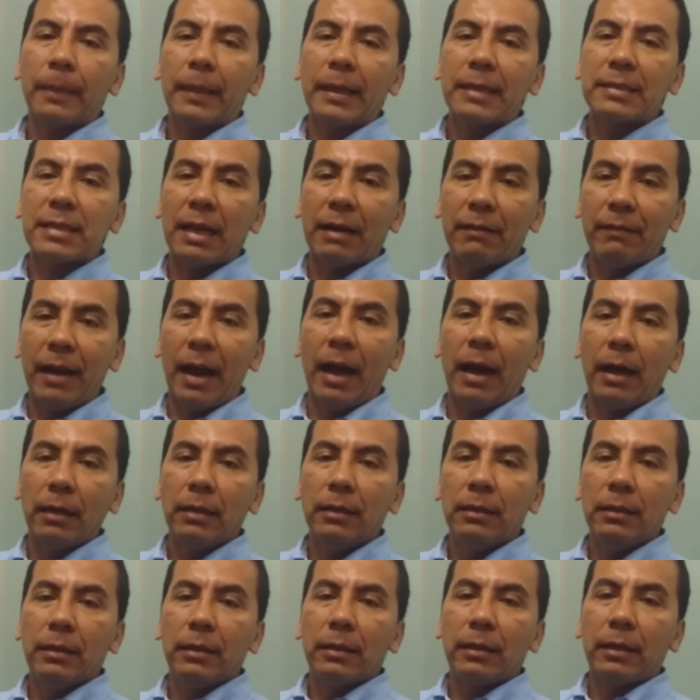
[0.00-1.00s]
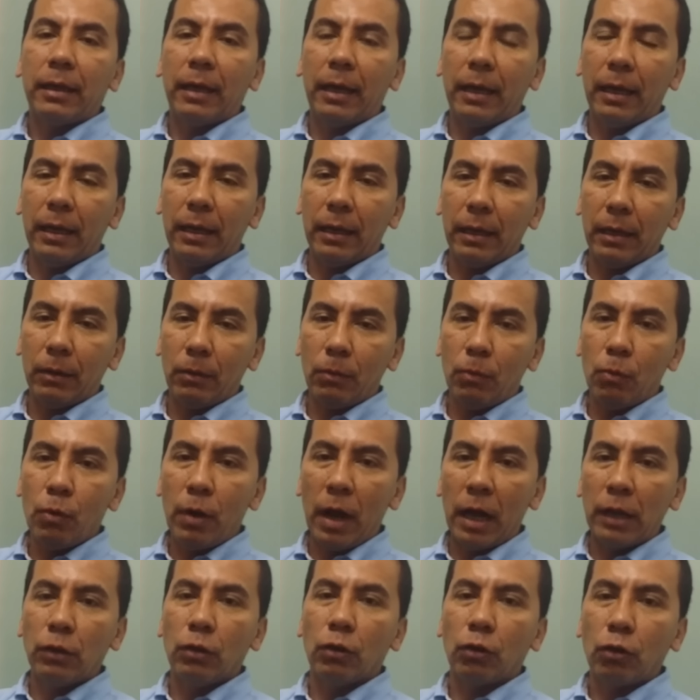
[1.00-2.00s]
sabrá que
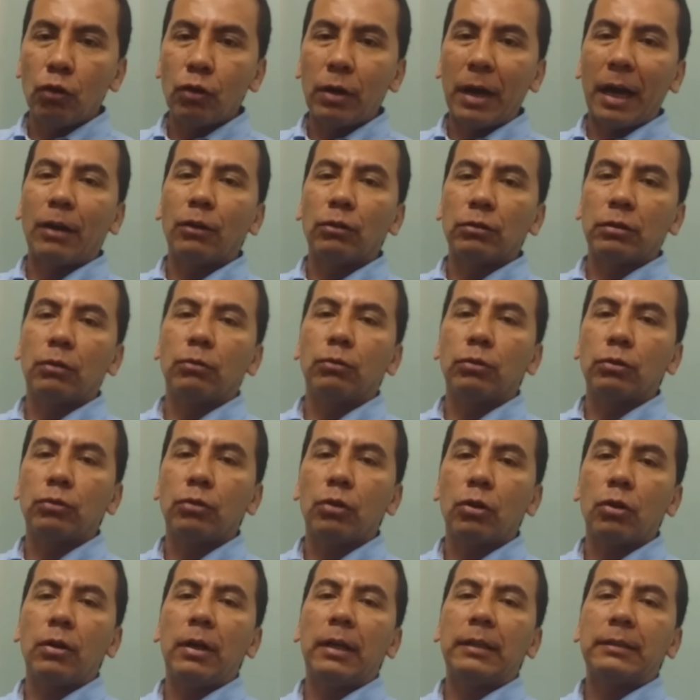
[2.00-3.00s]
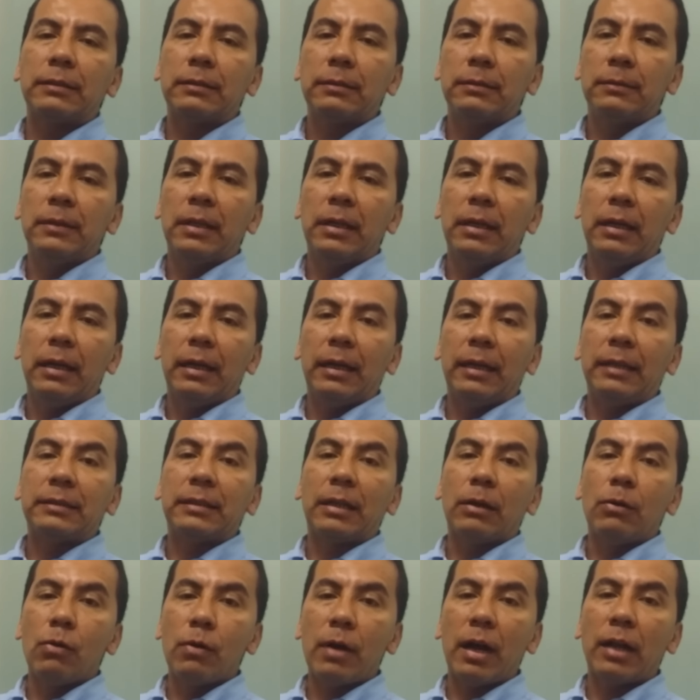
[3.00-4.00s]
jugando con Carlos Augusto Rojas está
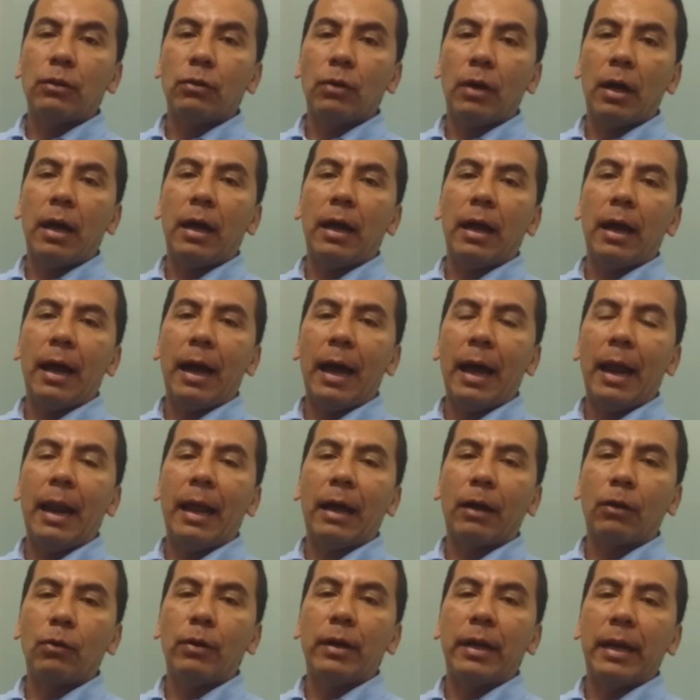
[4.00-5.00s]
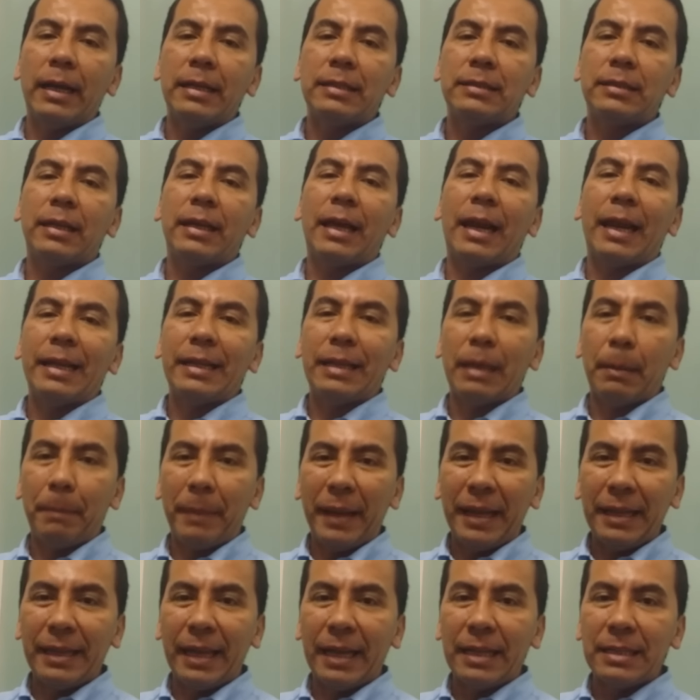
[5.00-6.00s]
jugando a, a la coherencia y a la
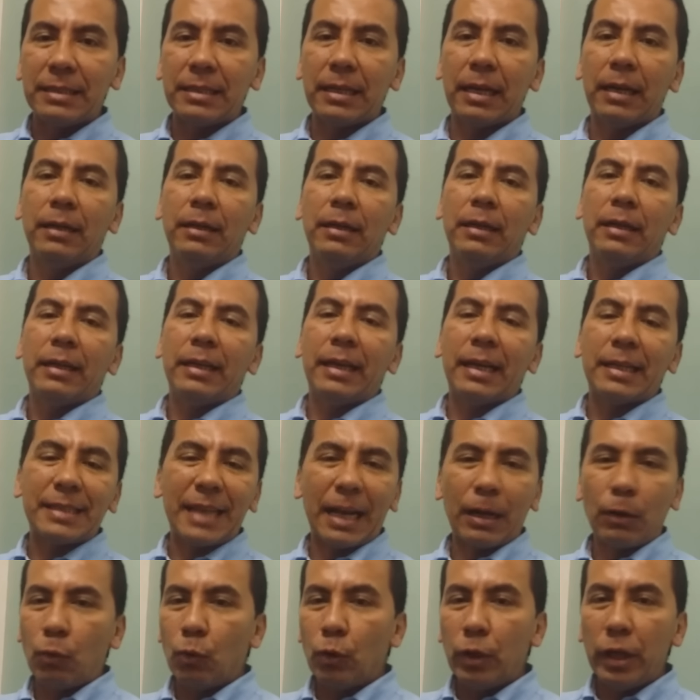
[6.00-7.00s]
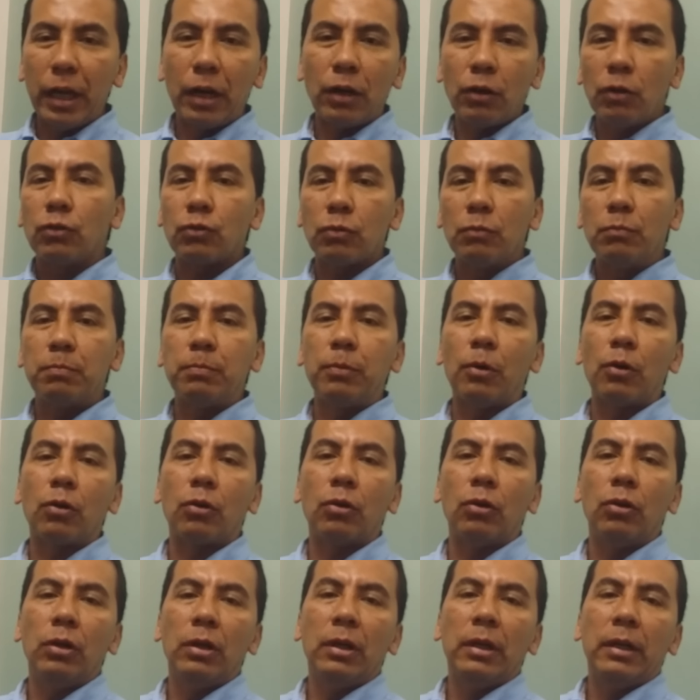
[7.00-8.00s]
independencia y a sacudirnos un
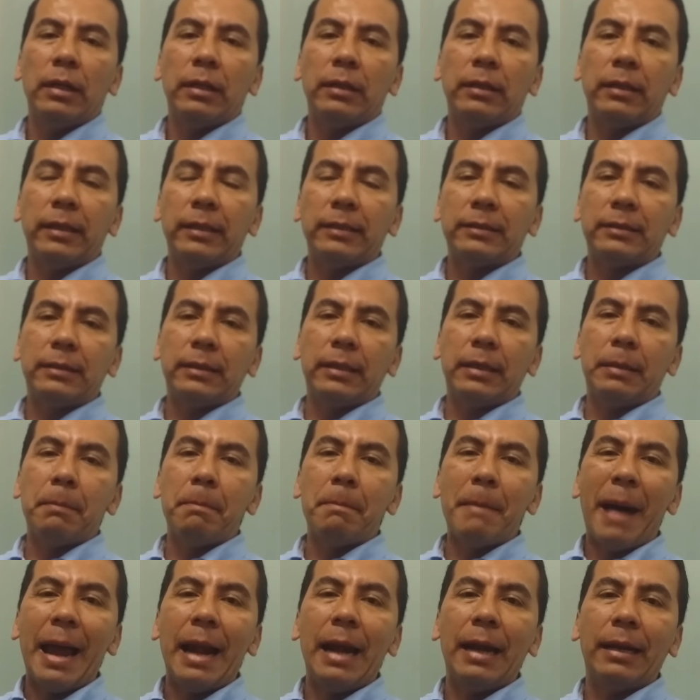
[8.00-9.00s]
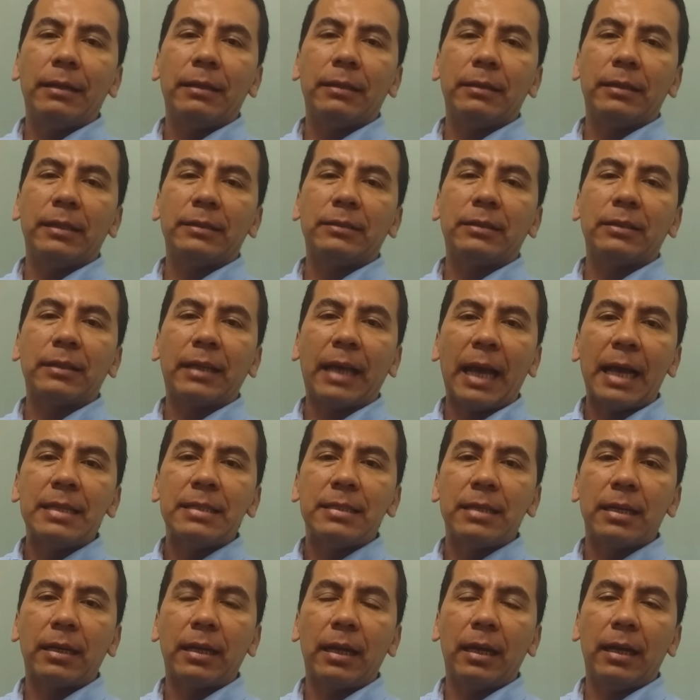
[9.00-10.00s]
poco de este mal, de este
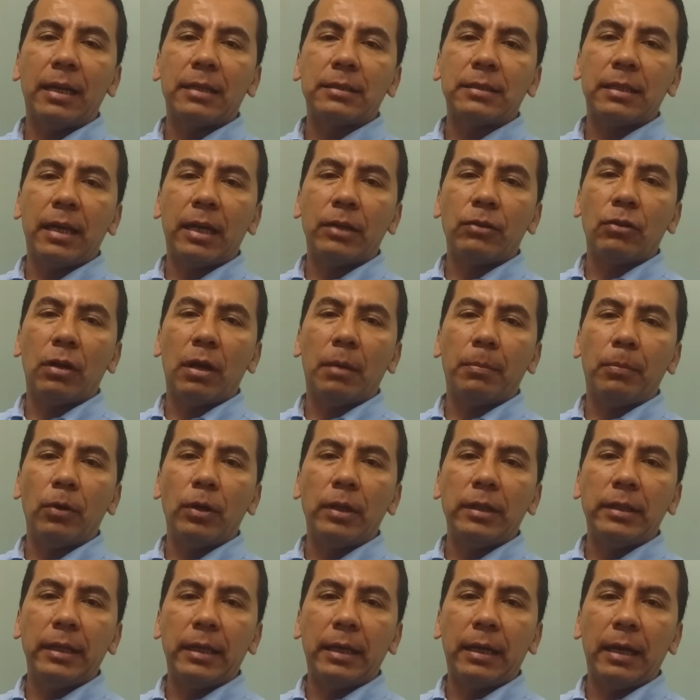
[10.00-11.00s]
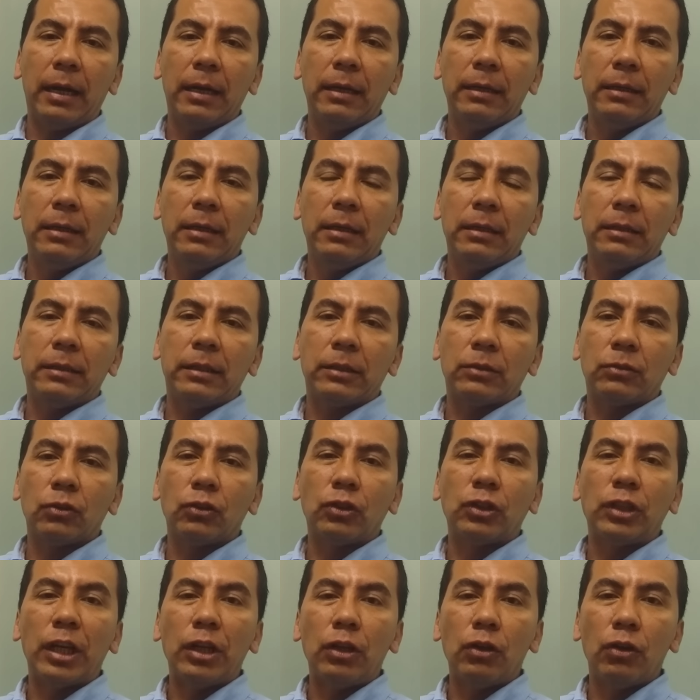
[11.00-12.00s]
cáncer que le hace daño a la política, de estos
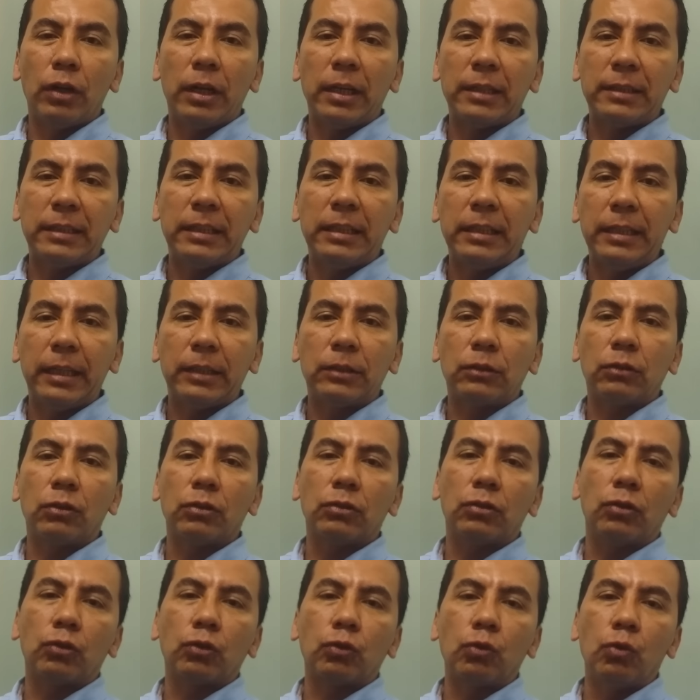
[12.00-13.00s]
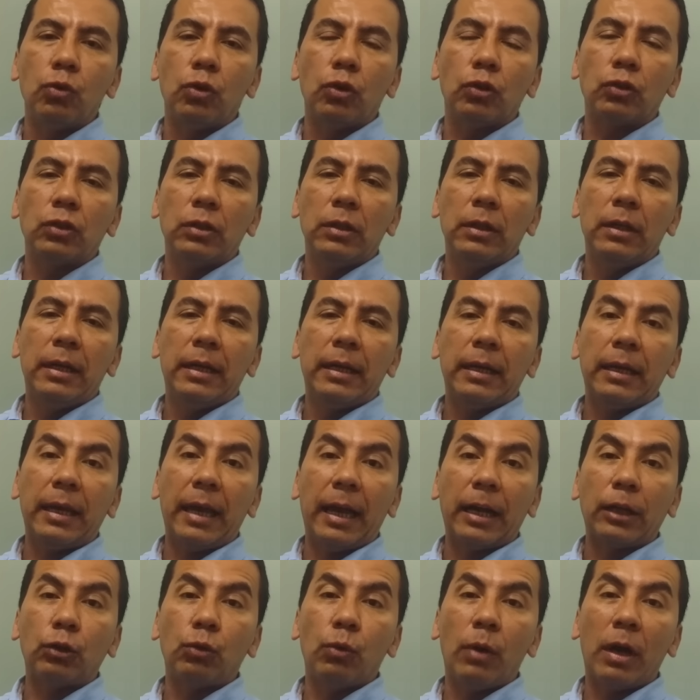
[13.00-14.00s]
señores siniestros, oscuros, que
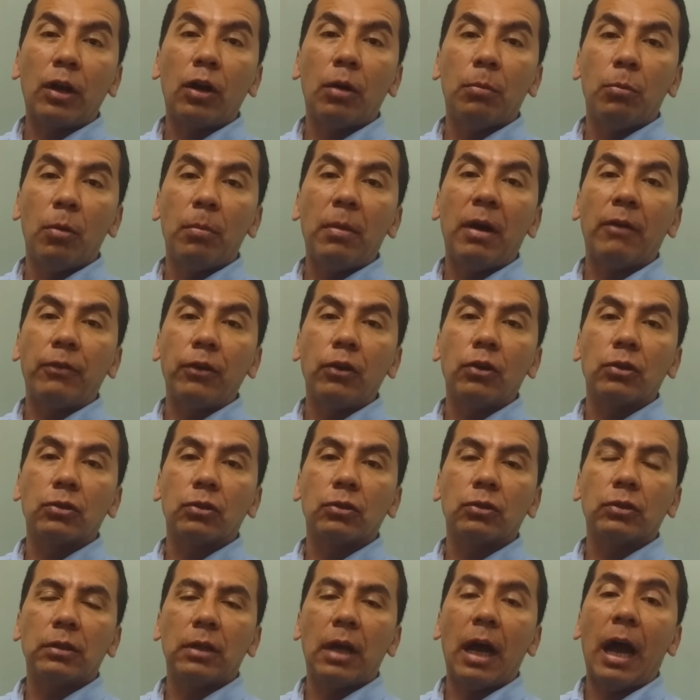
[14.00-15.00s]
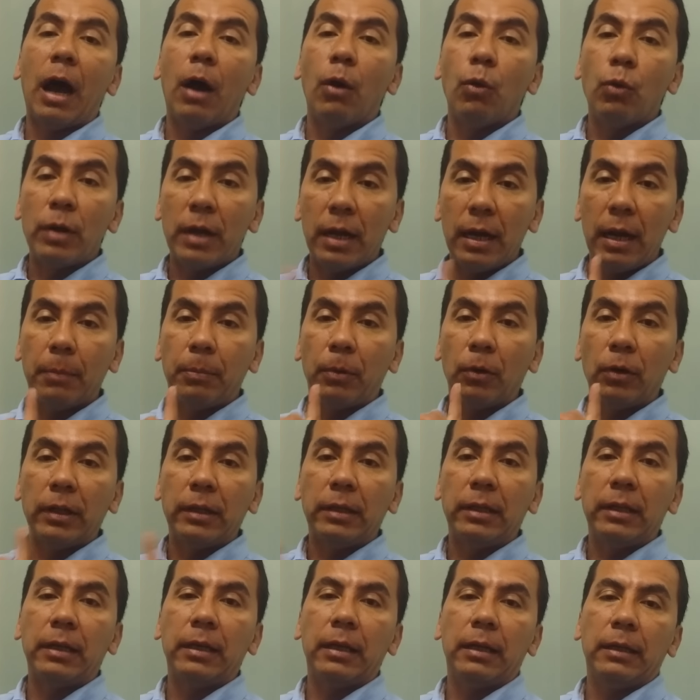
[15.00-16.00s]
actúan como mafiosos, aún en la
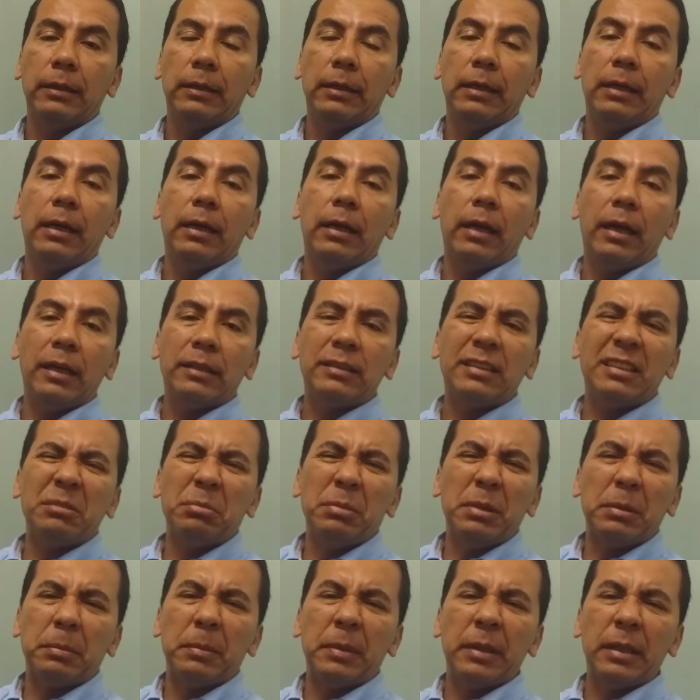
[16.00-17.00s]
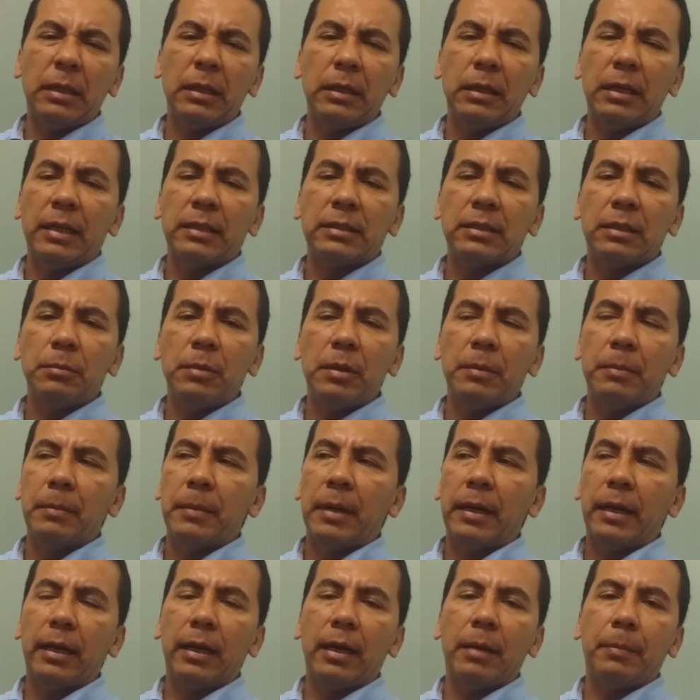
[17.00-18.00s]
política. Esa es mi,
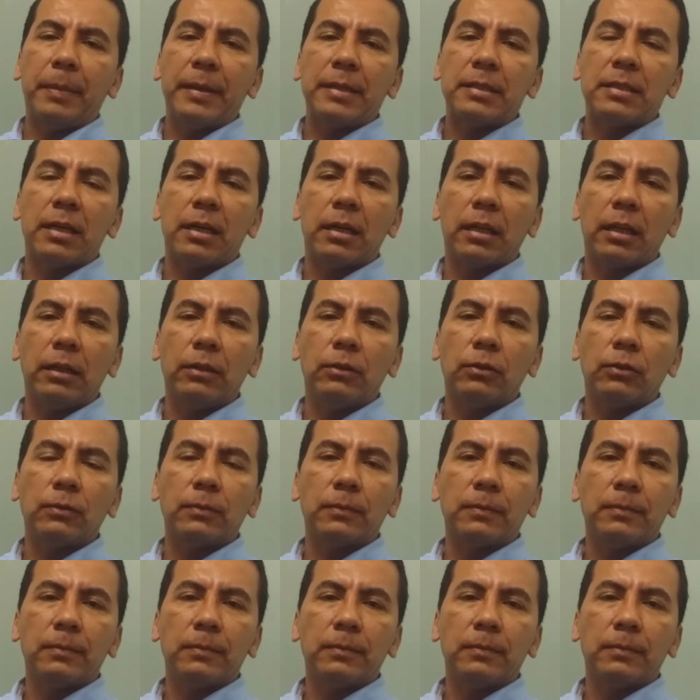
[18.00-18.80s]
manera de pensar de ellos.